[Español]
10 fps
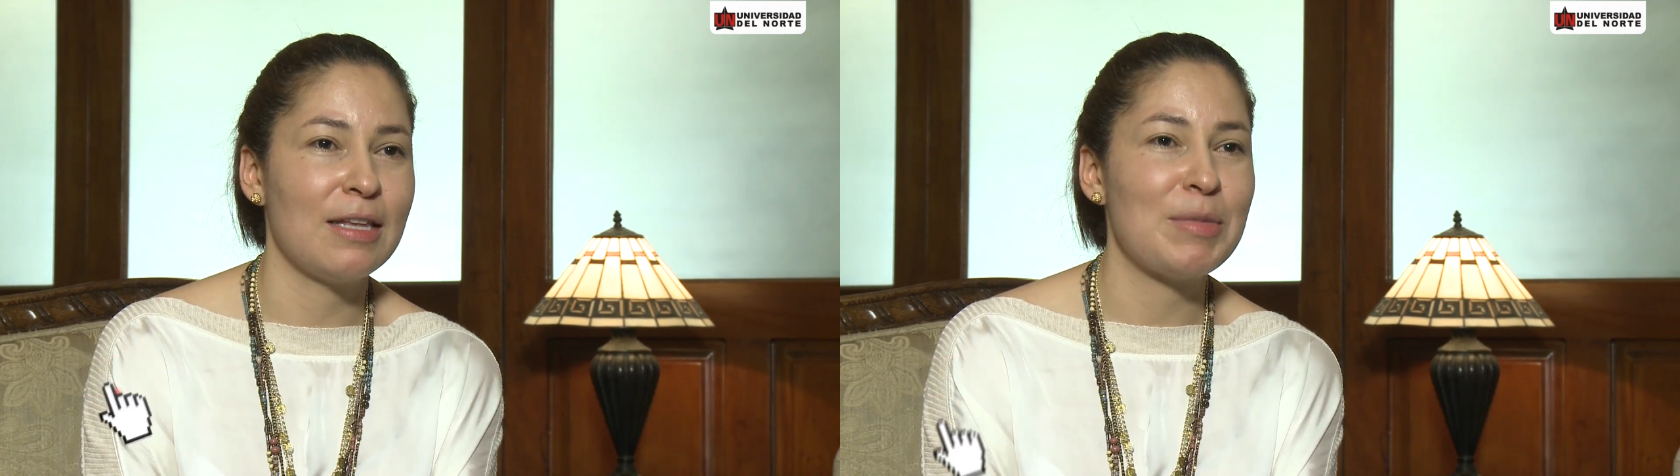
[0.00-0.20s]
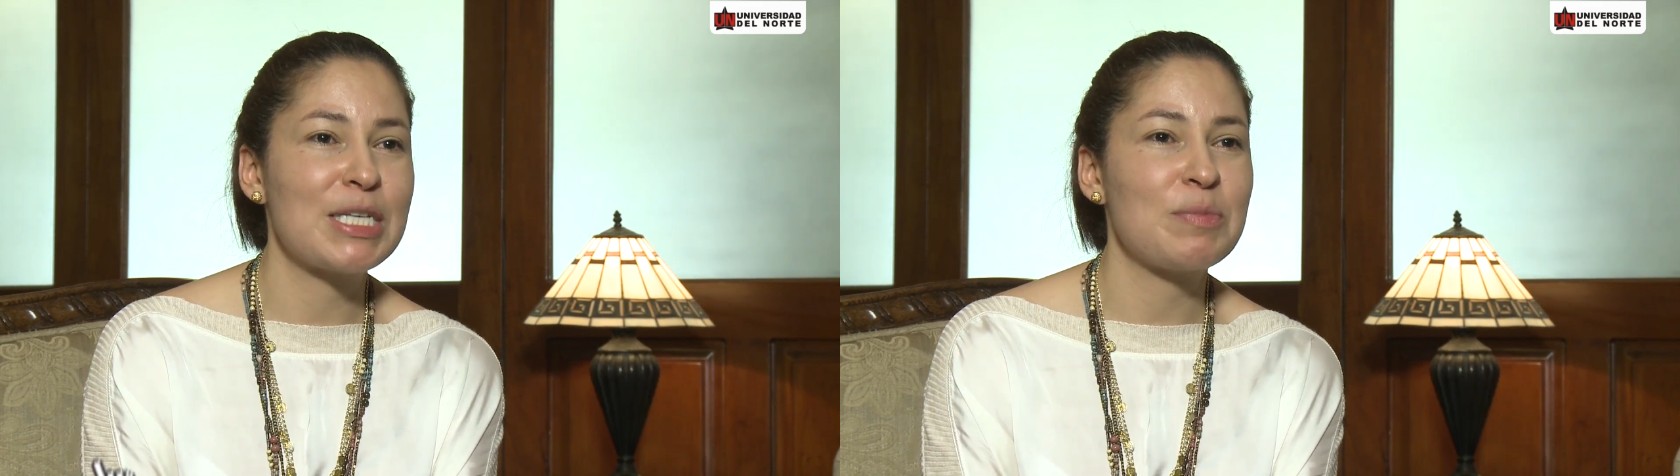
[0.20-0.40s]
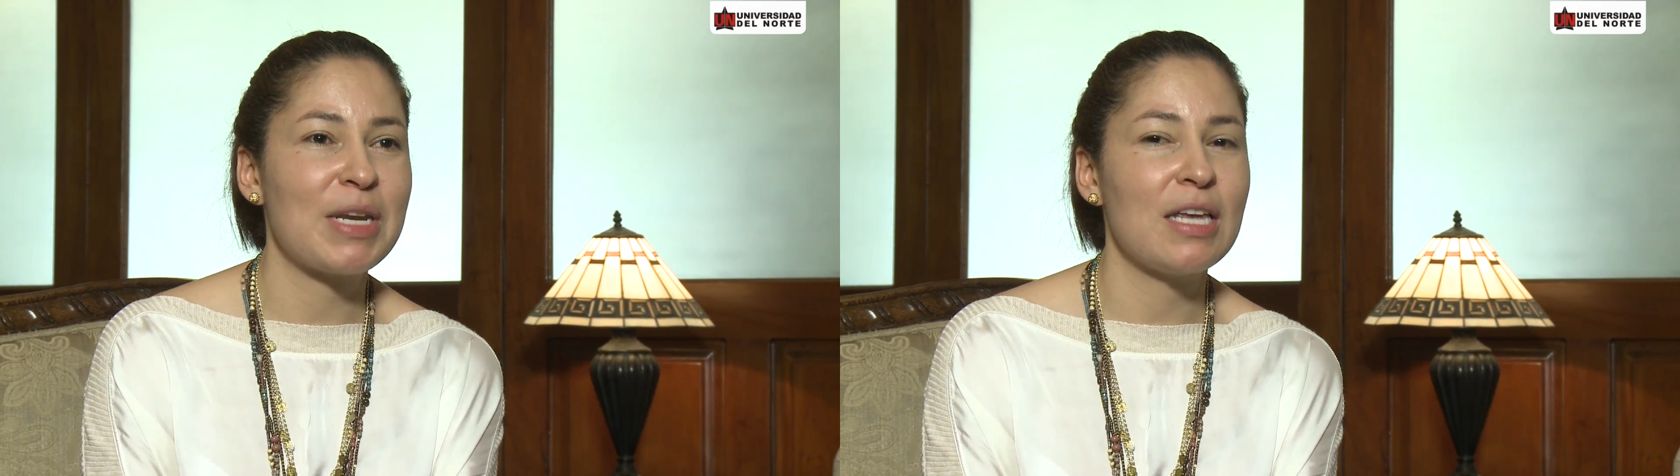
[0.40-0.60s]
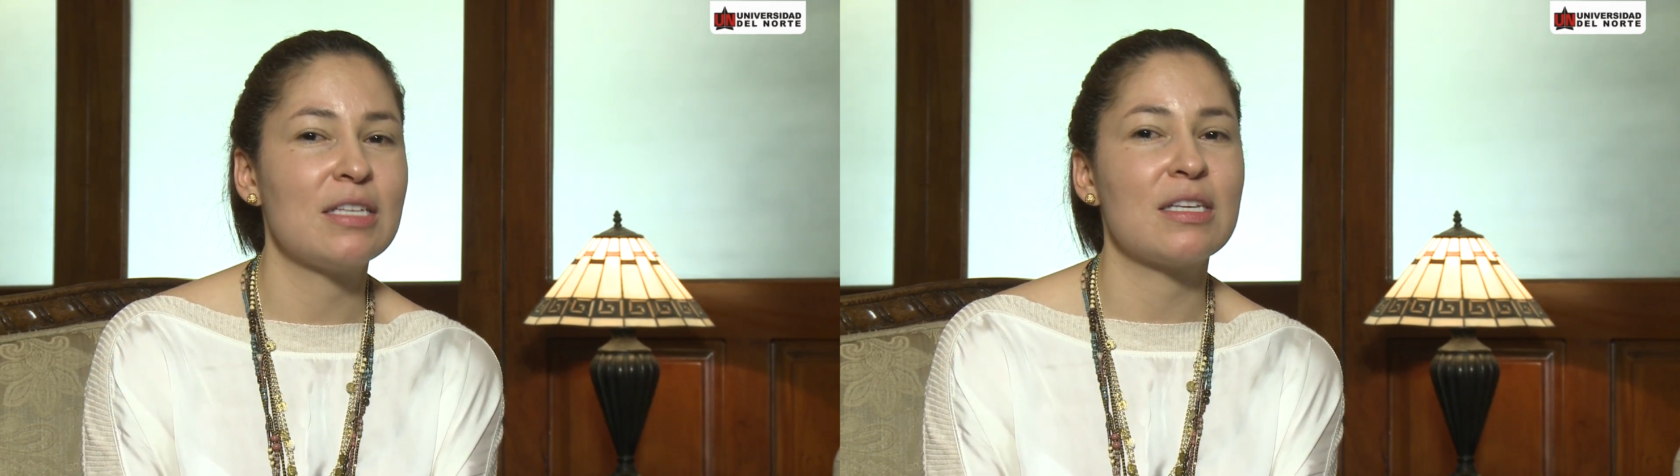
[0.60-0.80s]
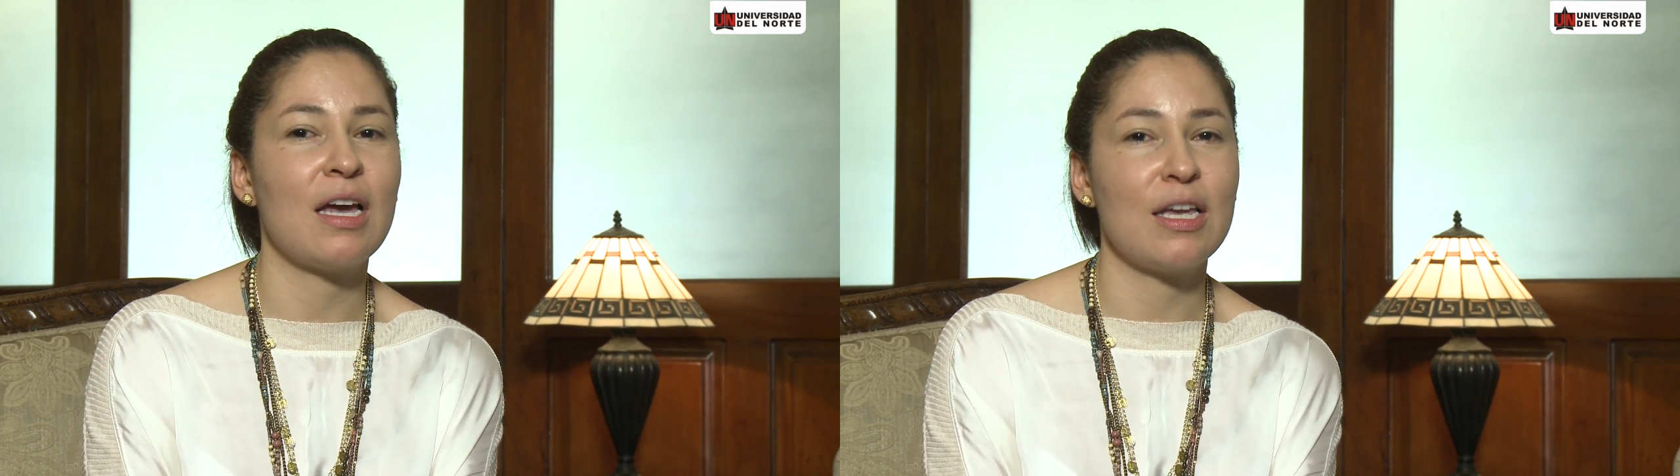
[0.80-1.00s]
de mi
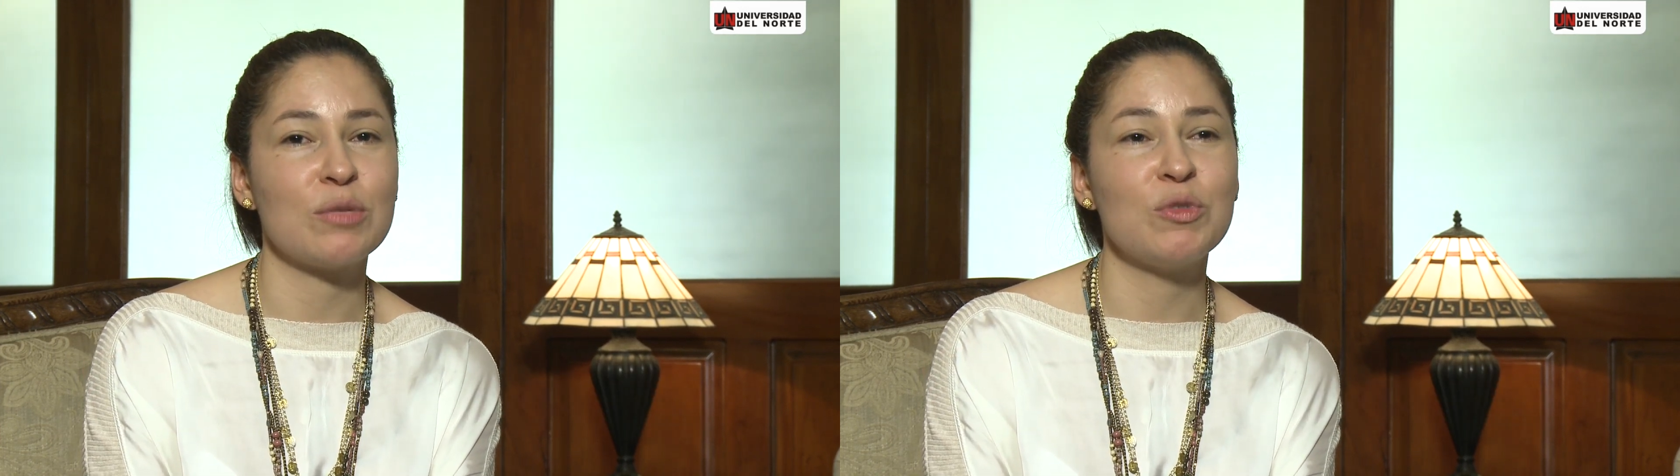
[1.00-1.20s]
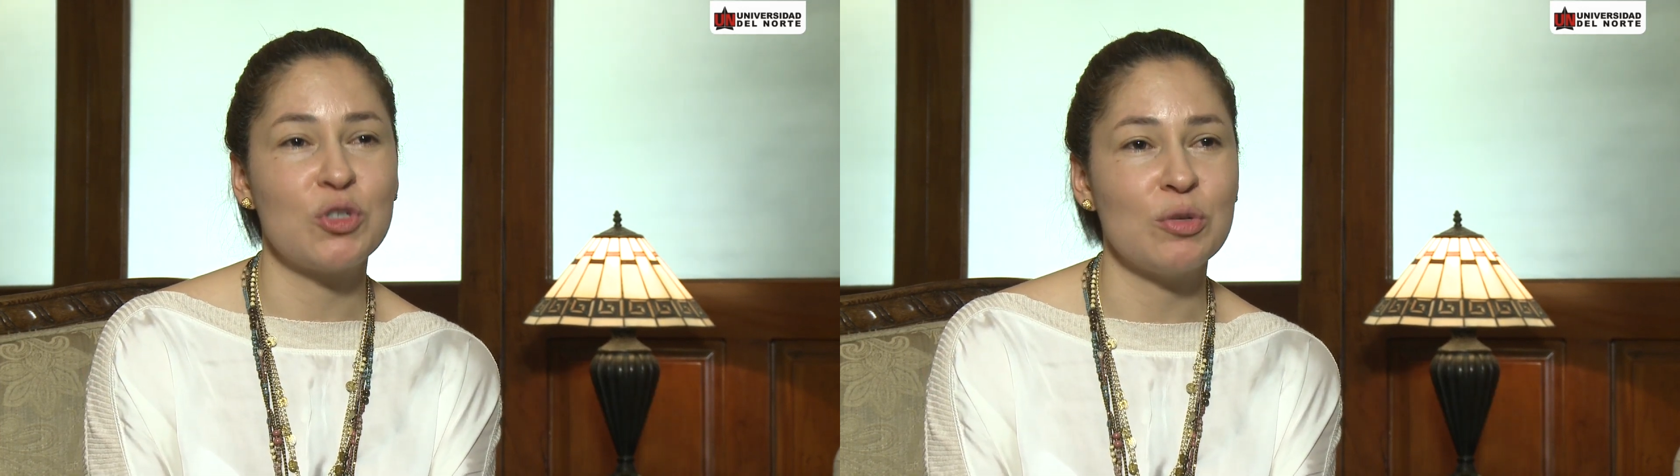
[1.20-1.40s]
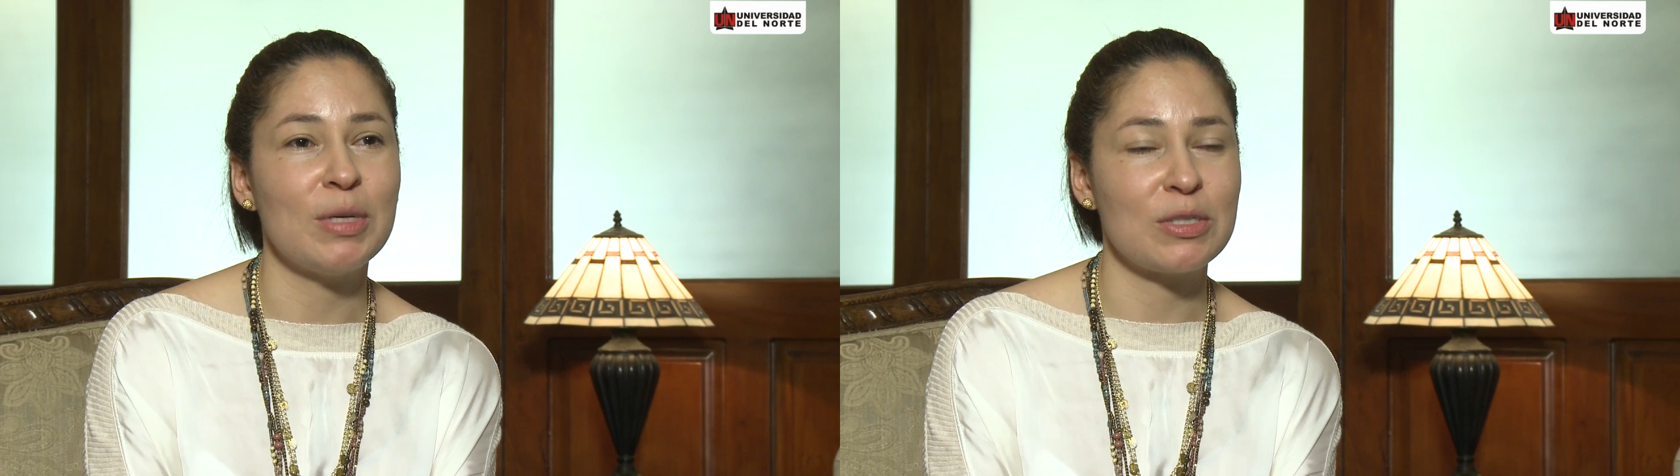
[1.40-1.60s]
experiencia, es mucho